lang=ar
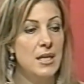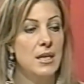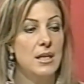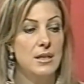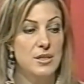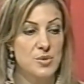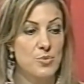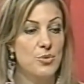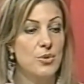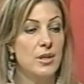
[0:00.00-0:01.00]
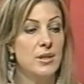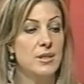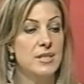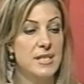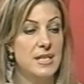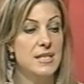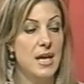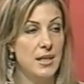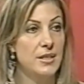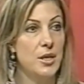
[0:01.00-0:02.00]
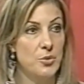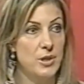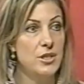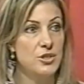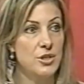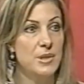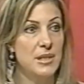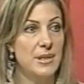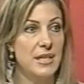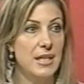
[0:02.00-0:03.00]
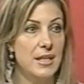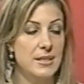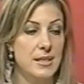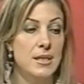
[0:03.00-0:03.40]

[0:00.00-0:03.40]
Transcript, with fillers: آه، اسمه استاذ علي درويش مثل ما ذكرتي